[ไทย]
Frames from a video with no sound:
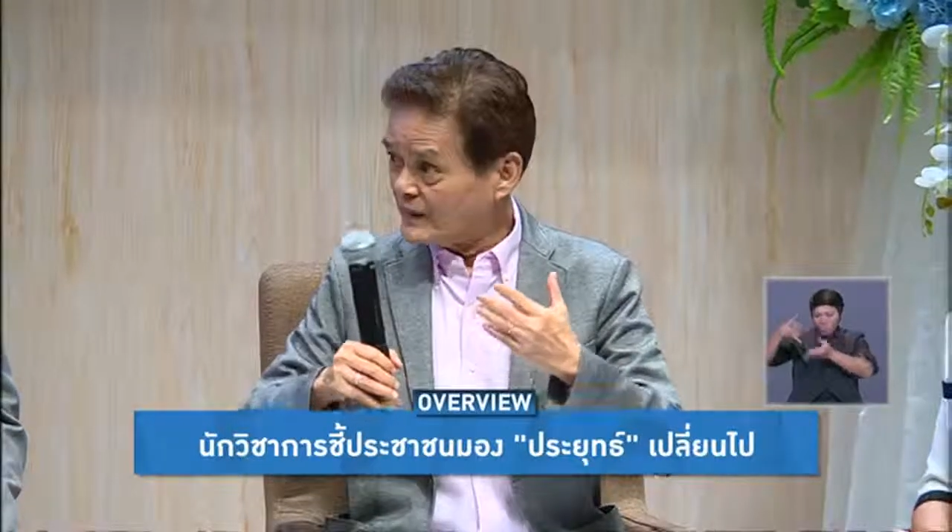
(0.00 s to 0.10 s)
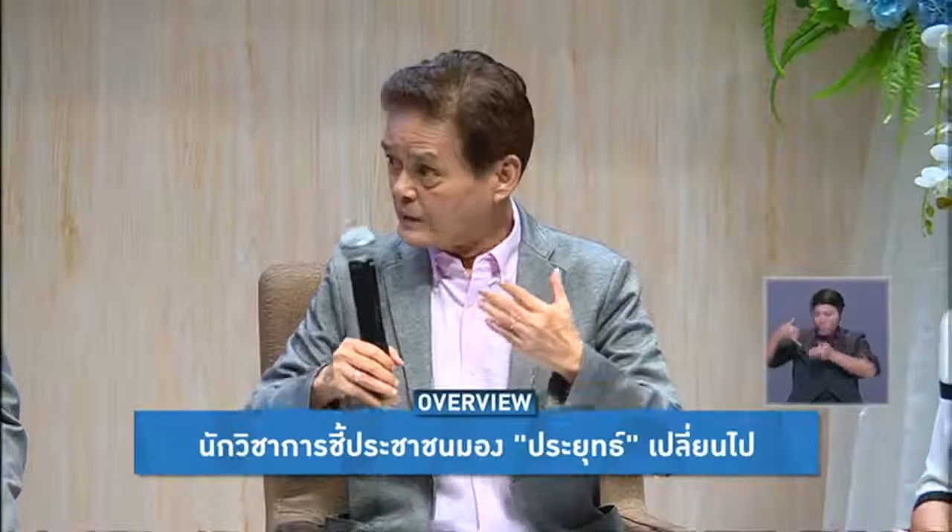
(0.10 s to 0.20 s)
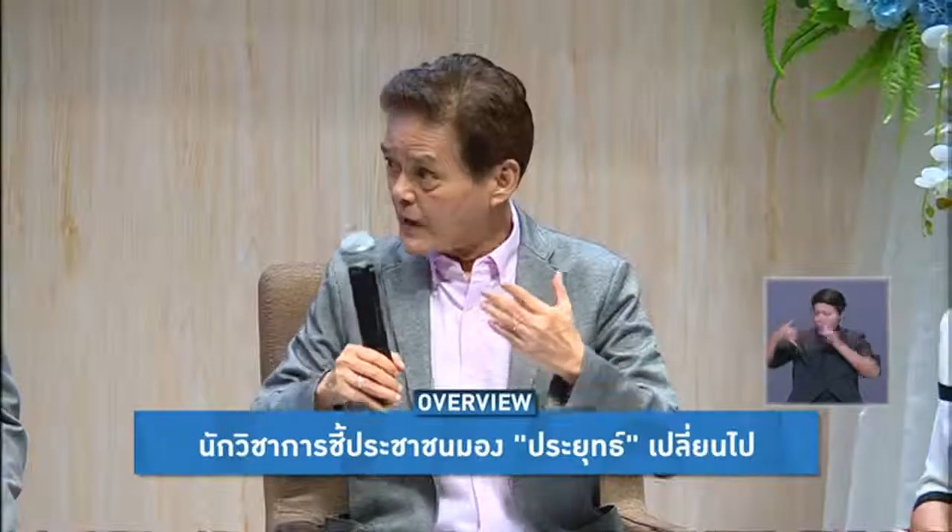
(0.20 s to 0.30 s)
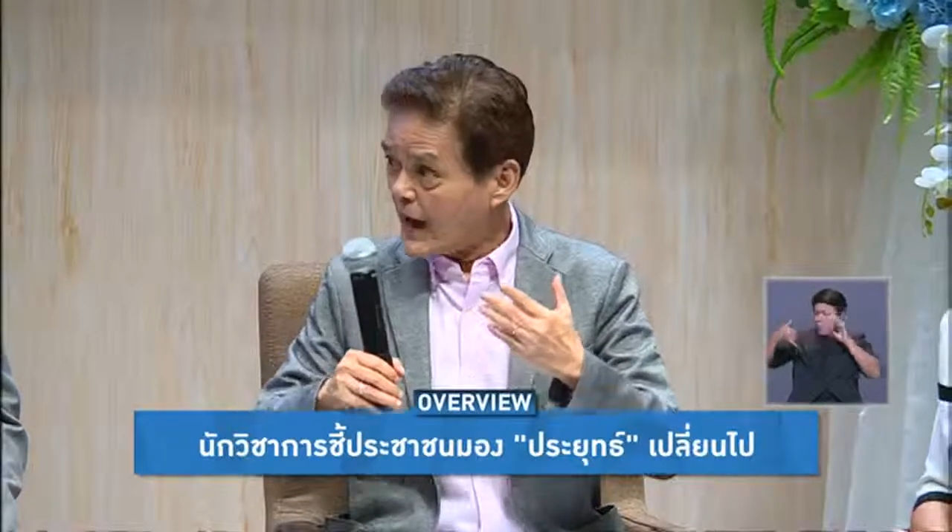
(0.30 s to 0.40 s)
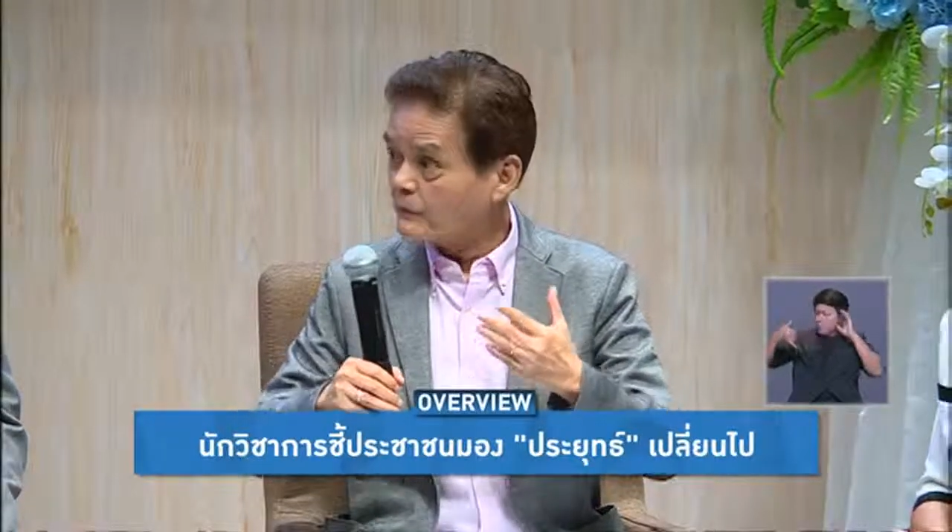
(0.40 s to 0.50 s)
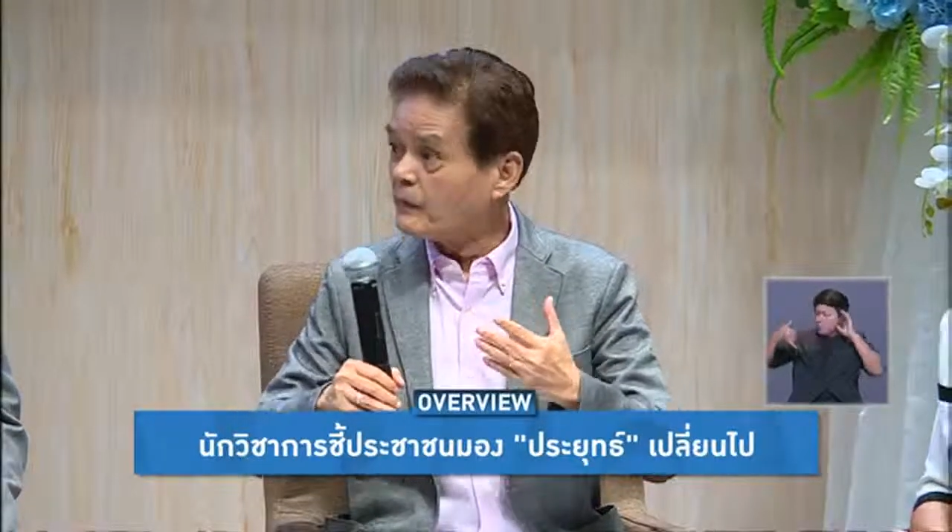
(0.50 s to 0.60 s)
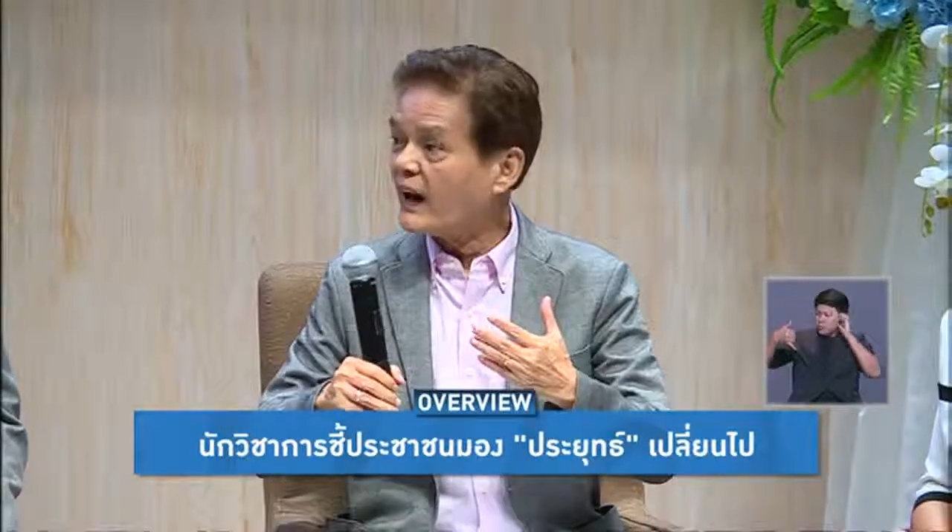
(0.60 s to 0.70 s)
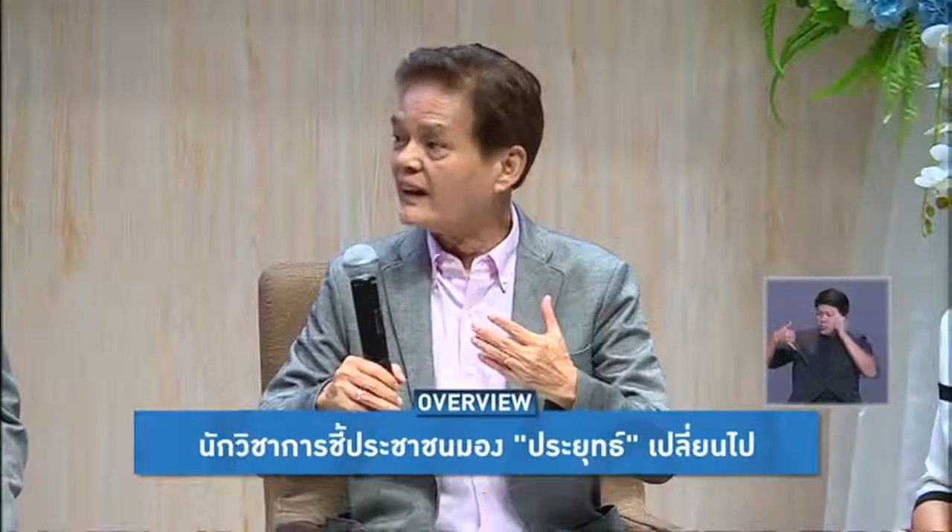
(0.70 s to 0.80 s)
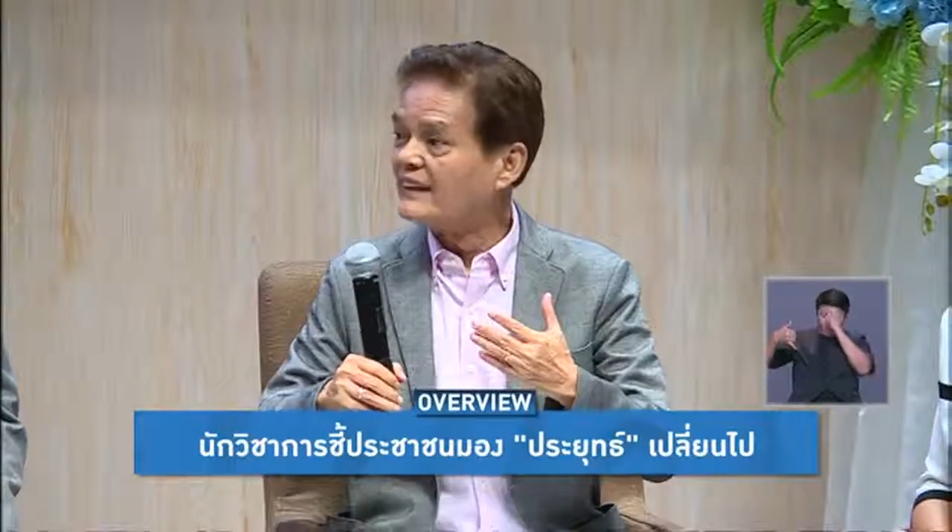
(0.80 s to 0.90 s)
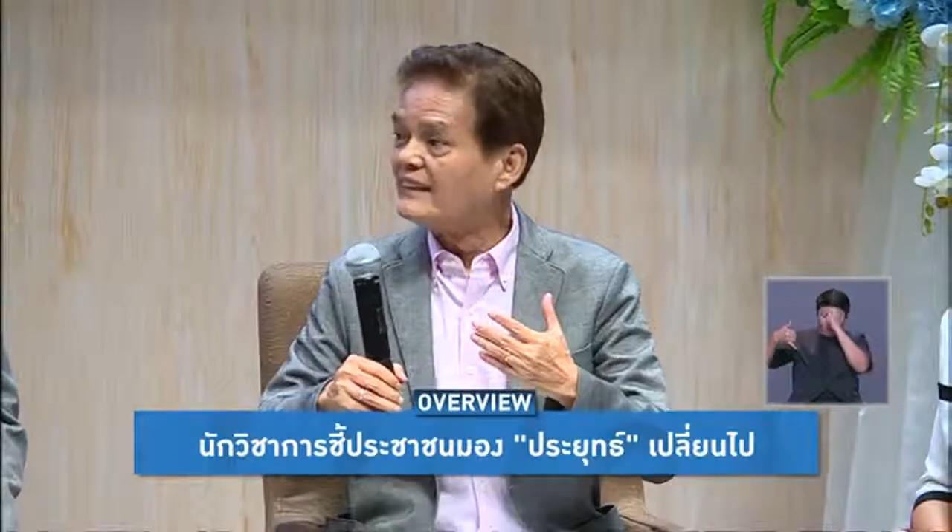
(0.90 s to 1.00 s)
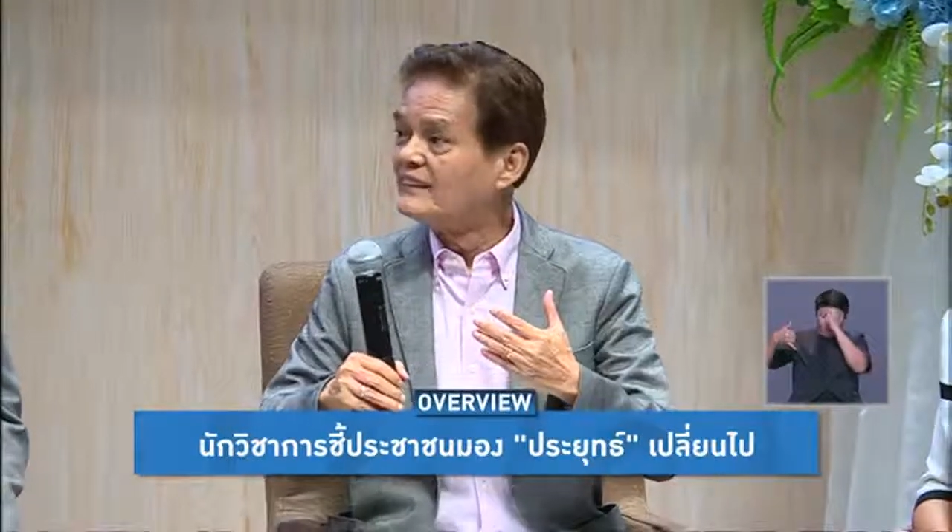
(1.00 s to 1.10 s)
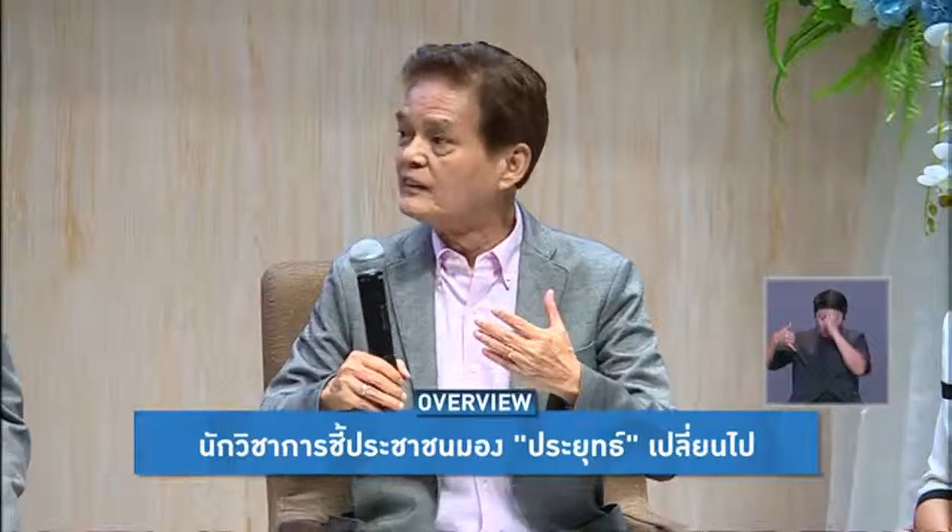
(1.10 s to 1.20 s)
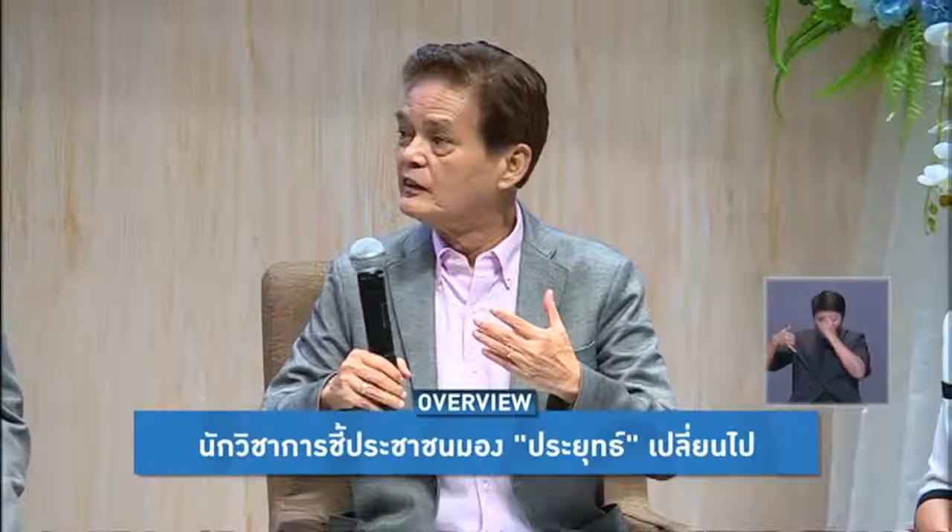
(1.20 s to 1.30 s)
ที่ผ่านมาเนี่ย